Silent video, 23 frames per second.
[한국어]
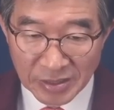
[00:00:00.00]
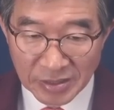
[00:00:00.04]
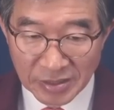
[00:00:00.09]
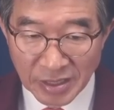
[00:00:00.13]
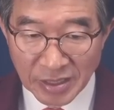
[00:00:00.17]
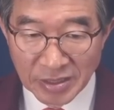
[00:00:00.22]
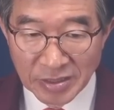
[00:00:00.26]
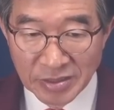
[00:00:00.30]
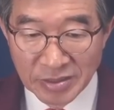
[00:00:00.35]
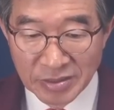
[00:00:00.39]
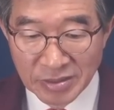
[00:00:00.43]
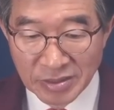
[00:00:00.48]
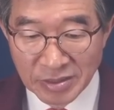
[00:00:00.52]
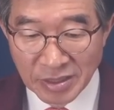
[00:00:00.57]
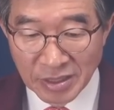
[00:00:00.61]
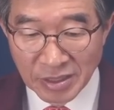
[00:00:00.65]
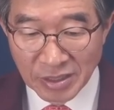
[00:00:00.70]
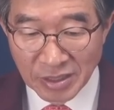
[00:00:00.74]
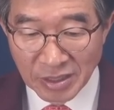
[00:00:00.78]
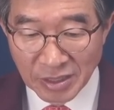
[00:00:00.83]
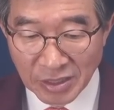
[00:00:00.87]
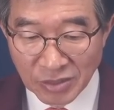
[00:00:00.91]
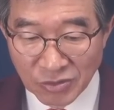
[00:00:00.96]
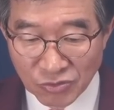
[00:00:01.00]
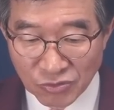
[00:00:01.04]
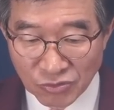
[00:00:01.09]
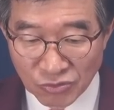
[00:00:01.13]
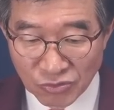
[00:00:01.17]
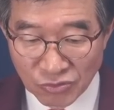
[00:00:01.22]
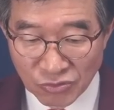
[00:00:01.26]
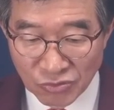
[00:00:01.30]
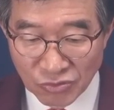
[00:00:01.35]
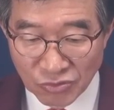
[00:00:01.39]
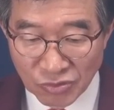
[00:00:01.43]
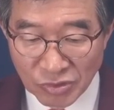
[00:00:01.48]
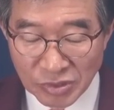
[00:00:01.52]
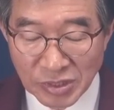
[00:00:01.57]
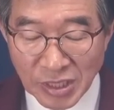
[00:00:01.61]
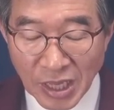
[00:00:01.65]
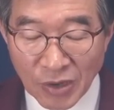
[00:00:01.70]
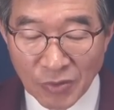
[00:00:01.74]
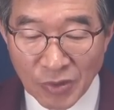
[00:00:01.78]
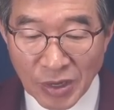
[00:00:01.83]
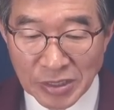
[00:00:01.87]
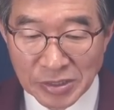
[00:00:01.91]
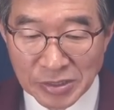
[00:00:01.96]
댓글들이 이렇게 쭉 나와